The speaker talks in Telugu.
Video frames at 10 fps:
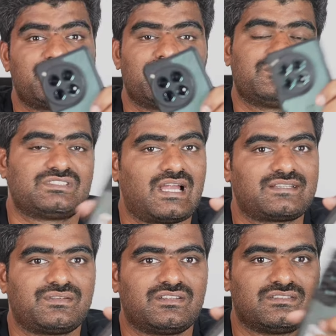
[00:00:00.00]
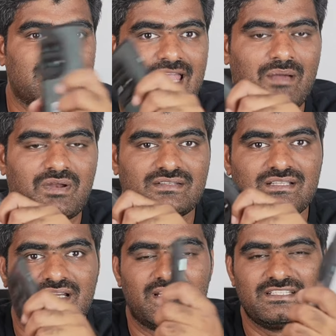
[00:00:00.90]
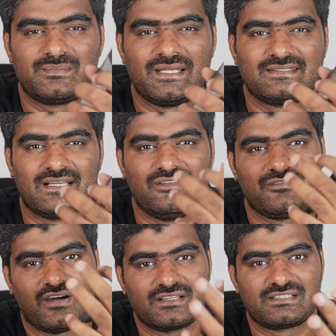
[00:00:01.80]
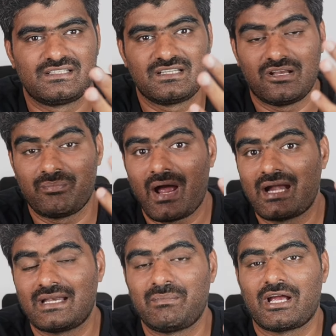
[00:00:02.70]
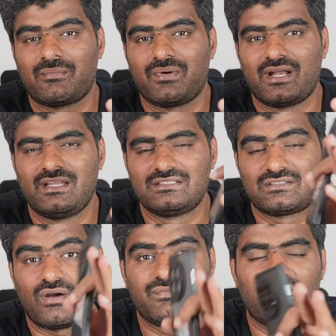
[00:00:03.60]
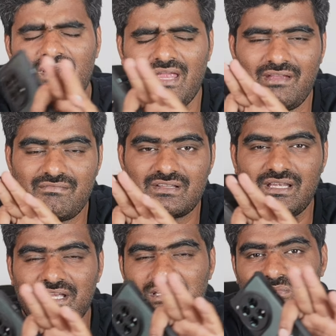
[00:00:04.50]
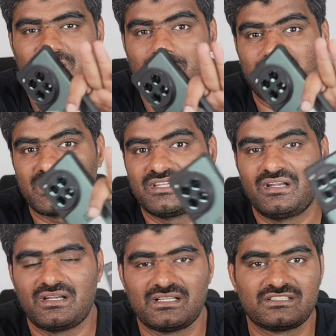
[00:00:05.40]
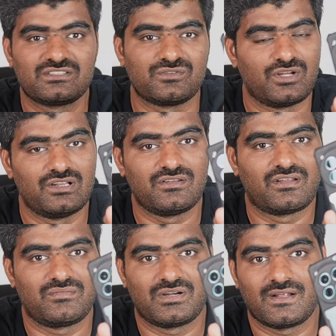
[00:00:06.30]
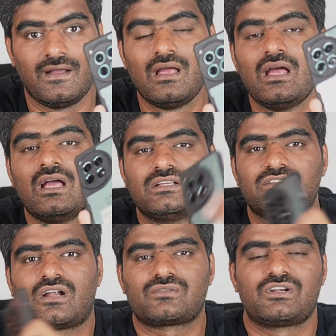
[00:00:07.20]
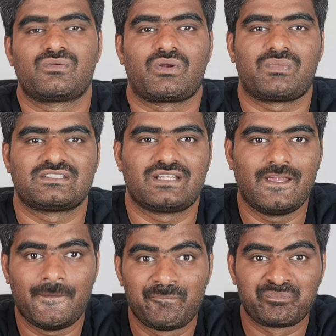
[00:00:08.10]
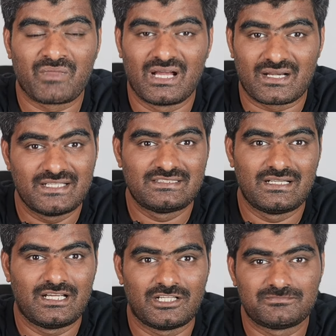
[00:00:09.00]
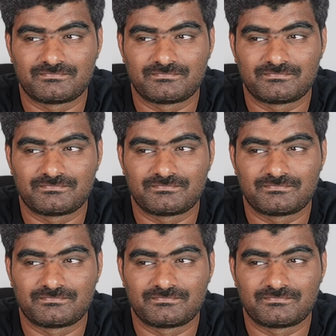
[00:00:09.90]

అంశం సాటిస్ఫై చేస్తుంది కెమెరాస్ కానీ డిస్ప్లేస్ కానీ ఫాస్ట్ ఛార్జింగ్ కానీ బ్యాటరీ బ్యాకప్ కానీ సాఫ్ట్వేర్ కానీ ఎవ్రీథింగ్ అయితే మాత్రం ప్రతిదీ టిక్ చేసుకుంటూ వెళ్తుంది అనమాట సో అటువంటి వన్ ప్లస్కి రీసెంట్గా